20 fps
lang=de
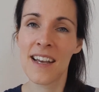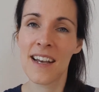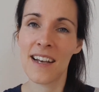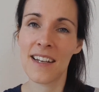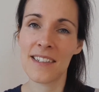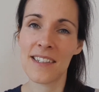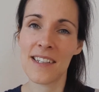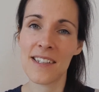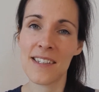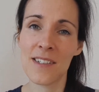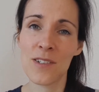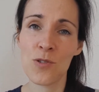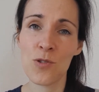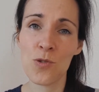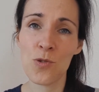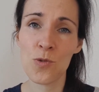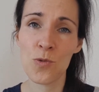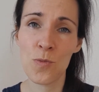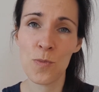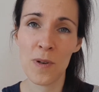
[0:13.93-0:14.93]
Es ist eine
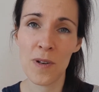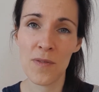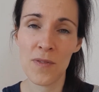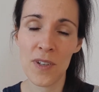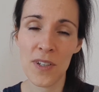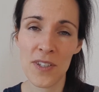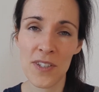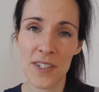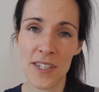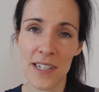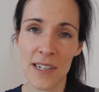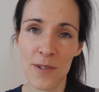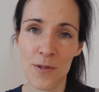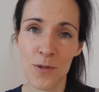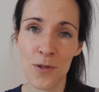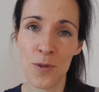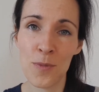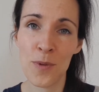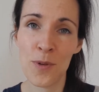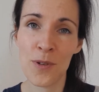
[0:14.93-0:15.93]
super wichtige
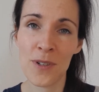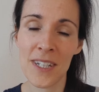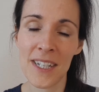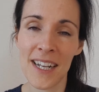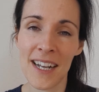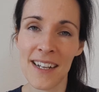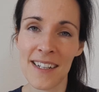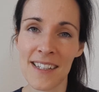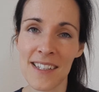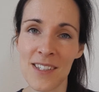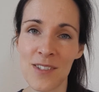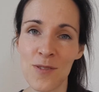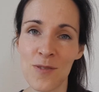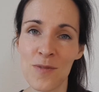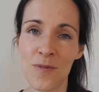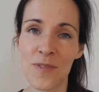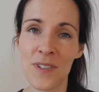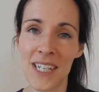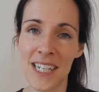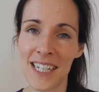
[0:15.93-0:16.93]
Übung, die kannst
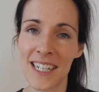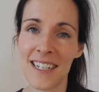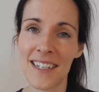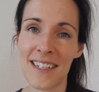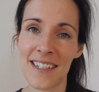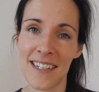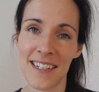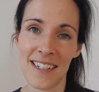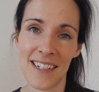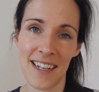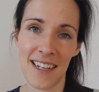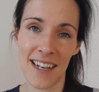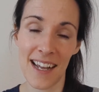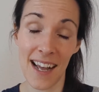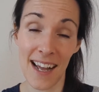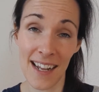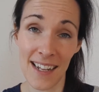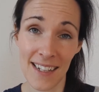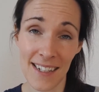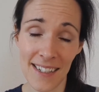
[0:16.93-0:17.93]
du wirklich in deinen
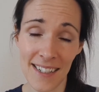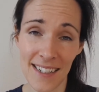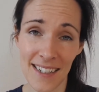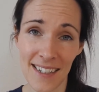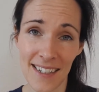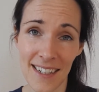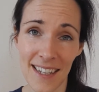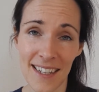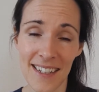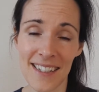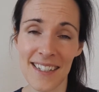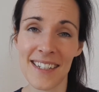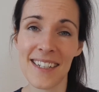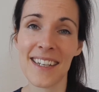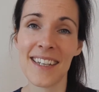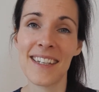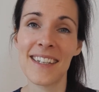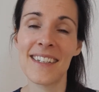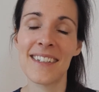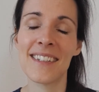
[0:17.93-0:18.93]
Alltag
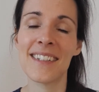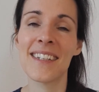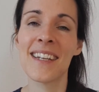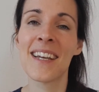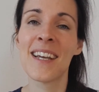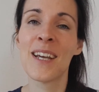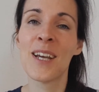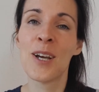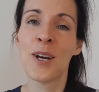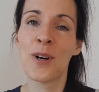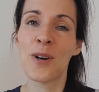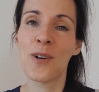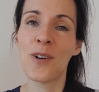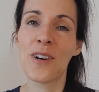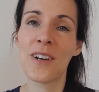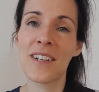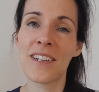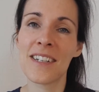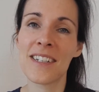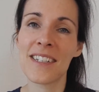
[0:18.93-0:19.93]
integrieren.
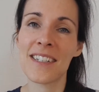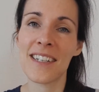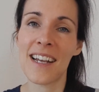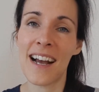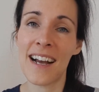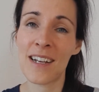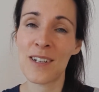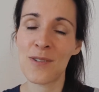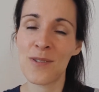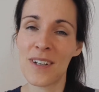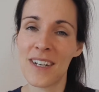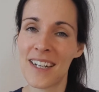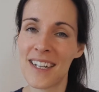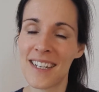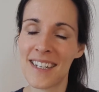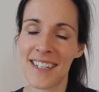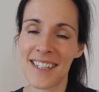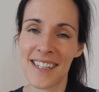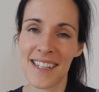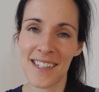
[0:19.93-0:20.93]
Und aktuell
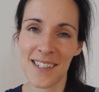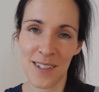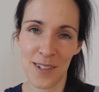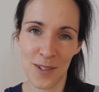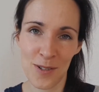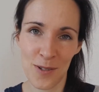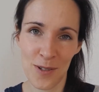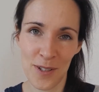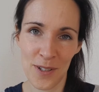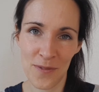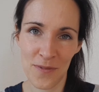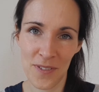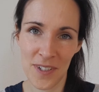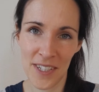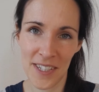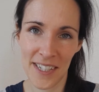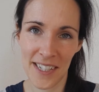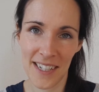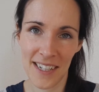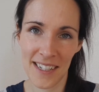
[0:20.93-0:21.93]
ist es natürlich
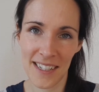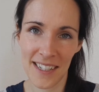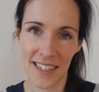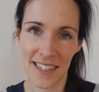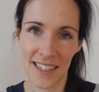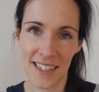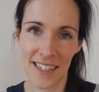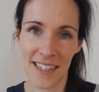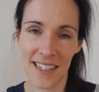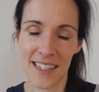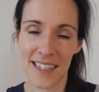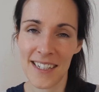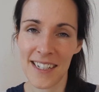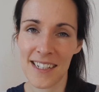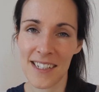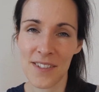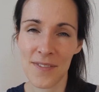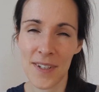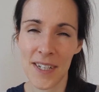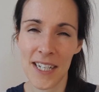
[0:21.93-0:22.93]
wichtiger denn je,
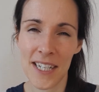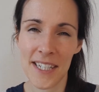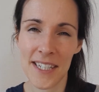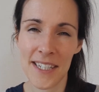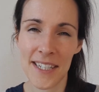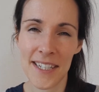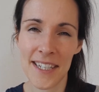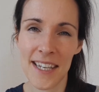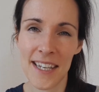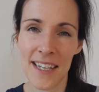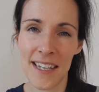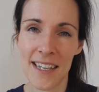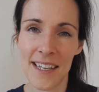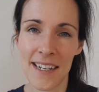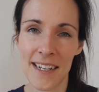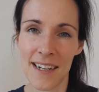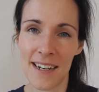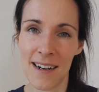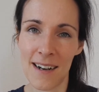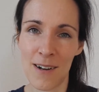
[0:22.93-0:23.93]
dass wirklich
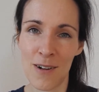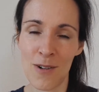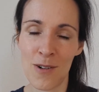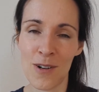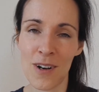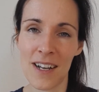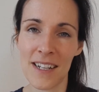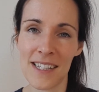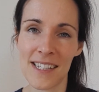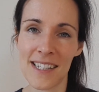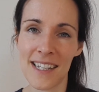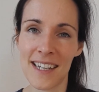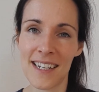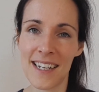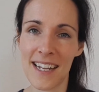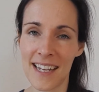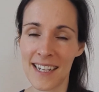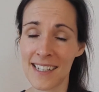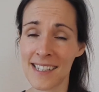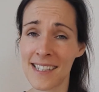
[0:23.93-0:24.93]
jeder auch an
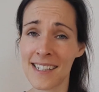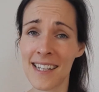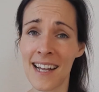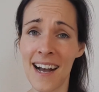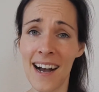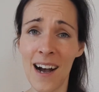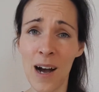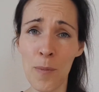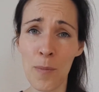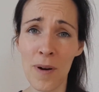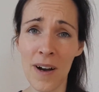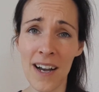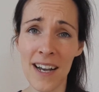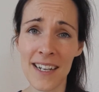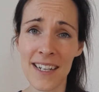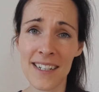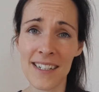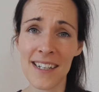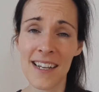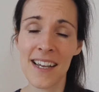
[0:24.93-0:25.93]
seinen Ängsten
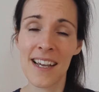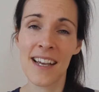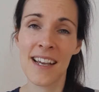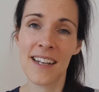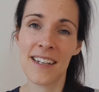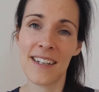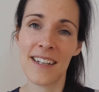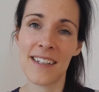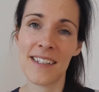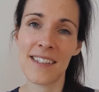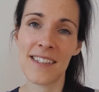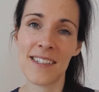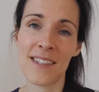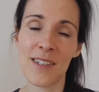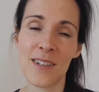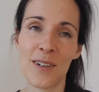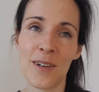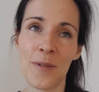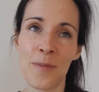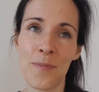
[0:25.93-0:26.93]
arbeitet, dass,
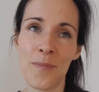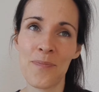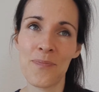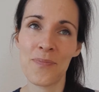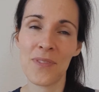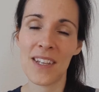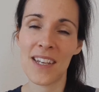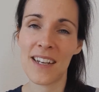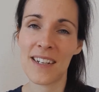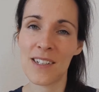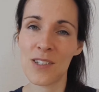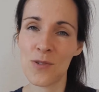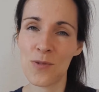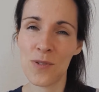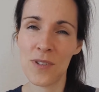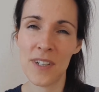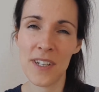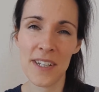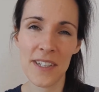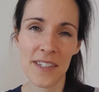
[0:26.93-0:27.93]
ähm, ja, dass du
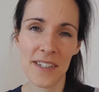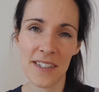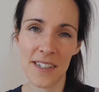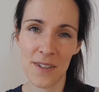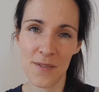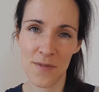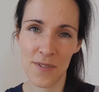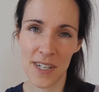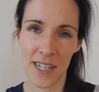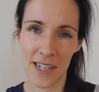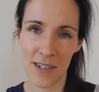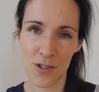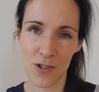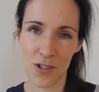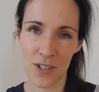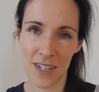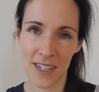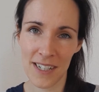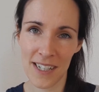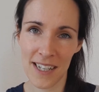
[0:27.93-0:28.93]
nicht in den
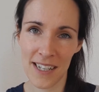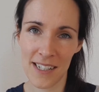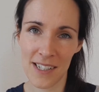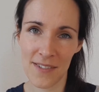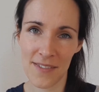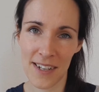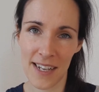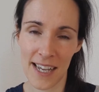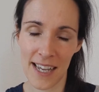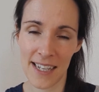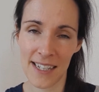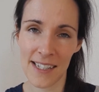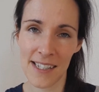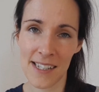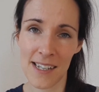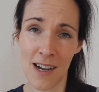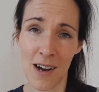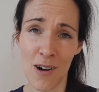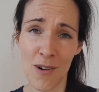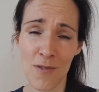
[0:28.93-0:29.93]
Widerstand gehst, wenn
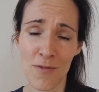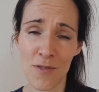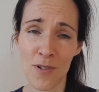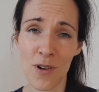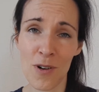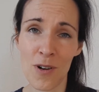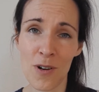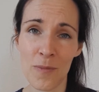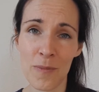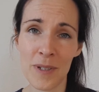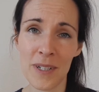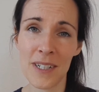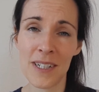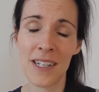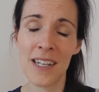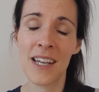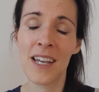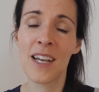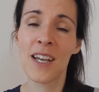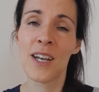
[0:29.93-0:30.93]
Ängste
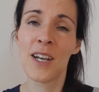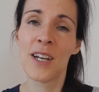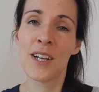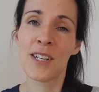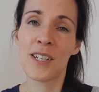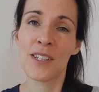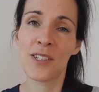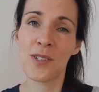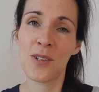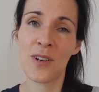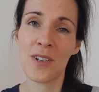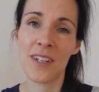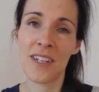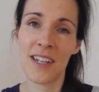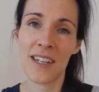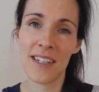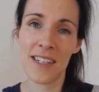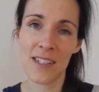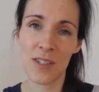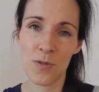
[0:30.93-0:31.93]
aufkommen,
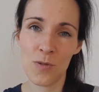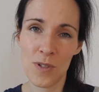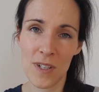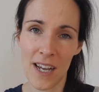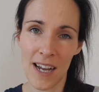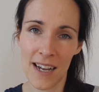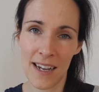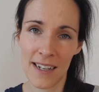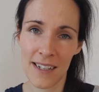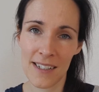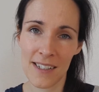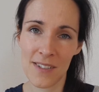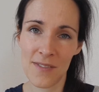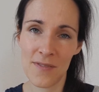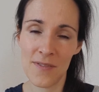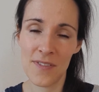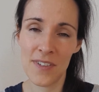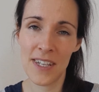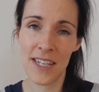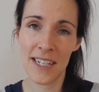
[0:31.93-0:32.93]
sondern dass du die Angst
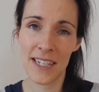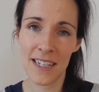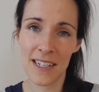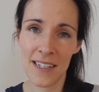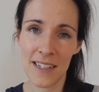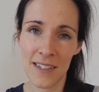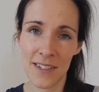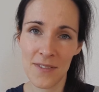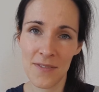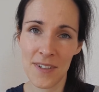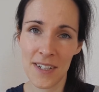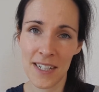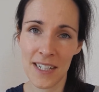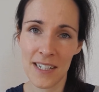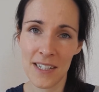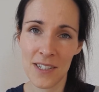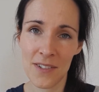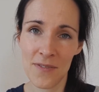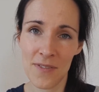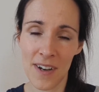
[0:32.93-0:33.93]
wirklich,
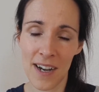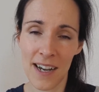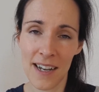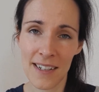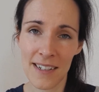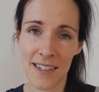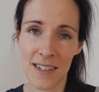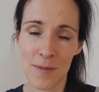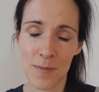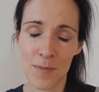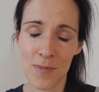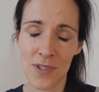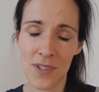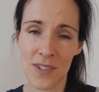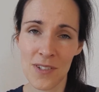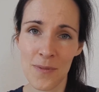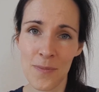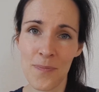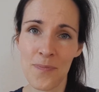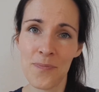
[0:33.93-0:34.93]
wirklich
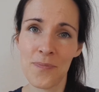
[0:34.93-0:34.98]
wahrnimmst.